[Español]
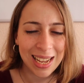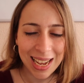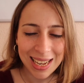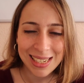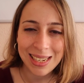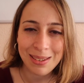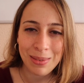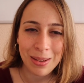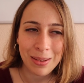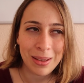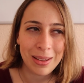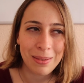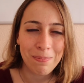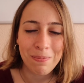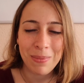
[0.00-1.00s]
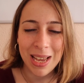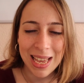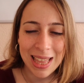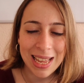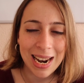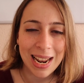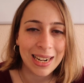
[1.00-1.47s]
Casi me
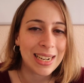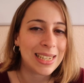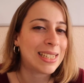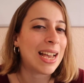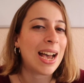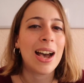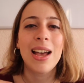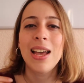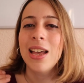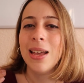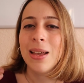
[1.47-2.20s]
meé de la risa.